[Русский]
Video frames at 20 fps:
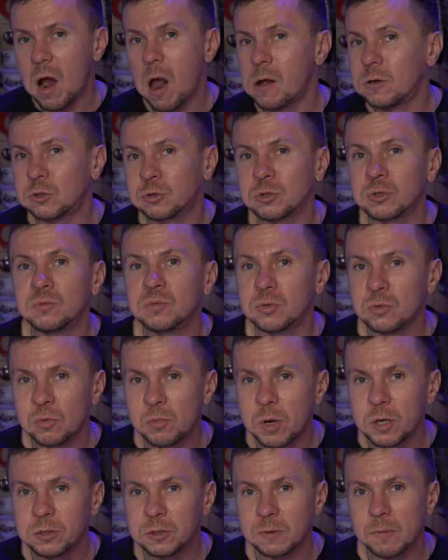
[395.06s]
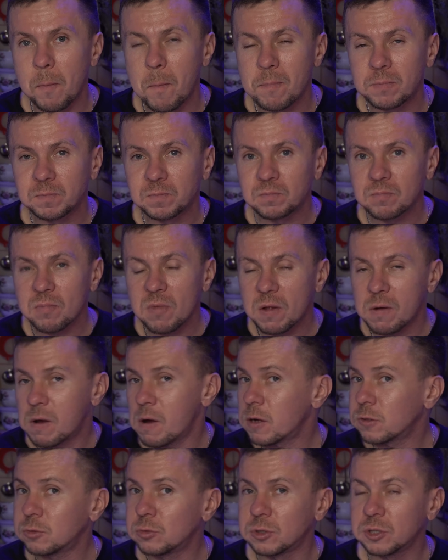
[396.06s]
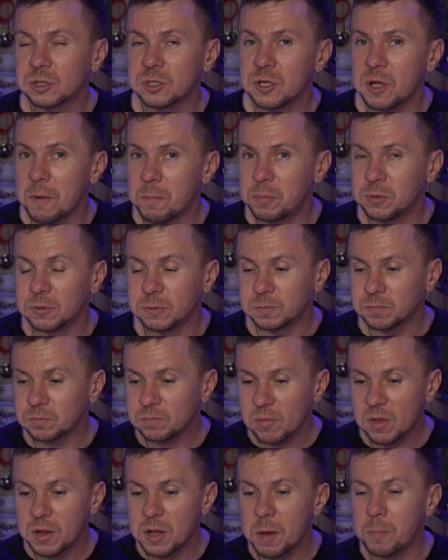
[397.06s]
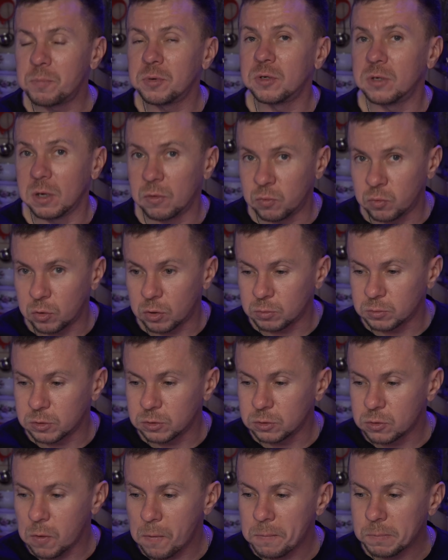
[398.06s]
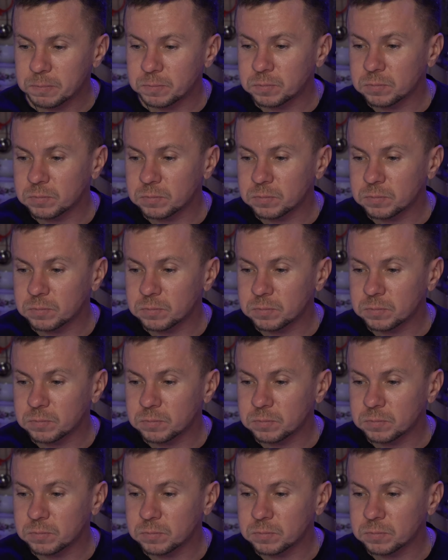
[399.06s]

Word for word: И а что вы думаете? Как только я, пер... я переоформил ее,